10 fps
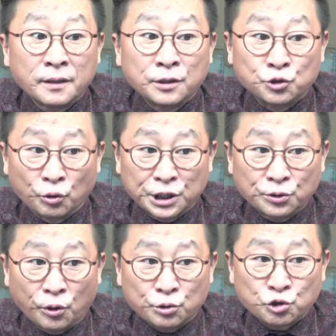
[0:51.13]

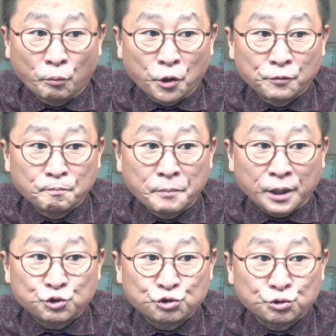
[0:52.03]
여기도 소변
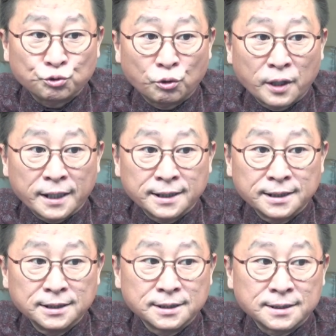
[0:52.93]
맥주 논란이
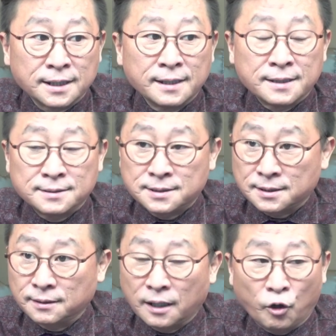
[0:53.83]
있는
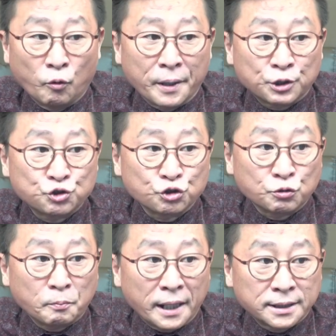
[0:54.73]
칭다오 맥주
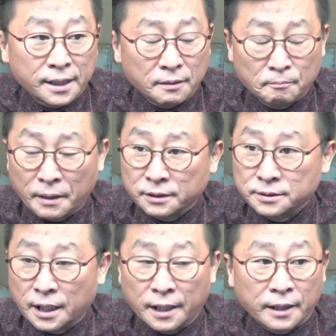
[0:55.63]
파느냐,
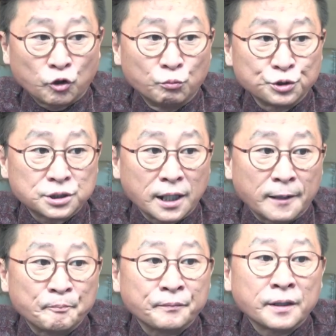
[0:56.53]
파느냐라고 묻자
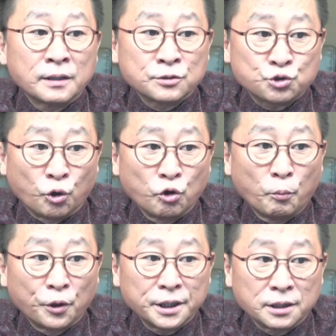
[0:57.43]

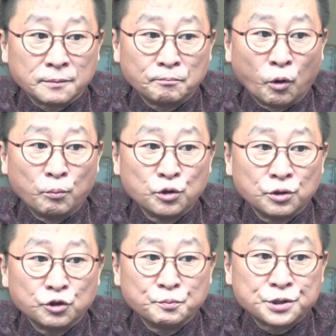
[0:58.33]
종업원이 몸을
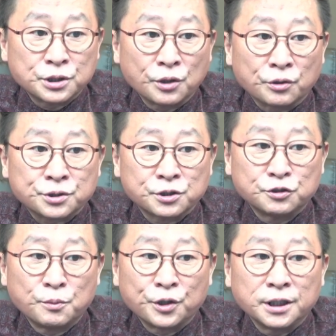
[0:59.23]
움직여
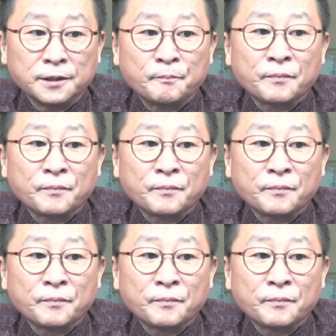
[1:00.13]
술구머니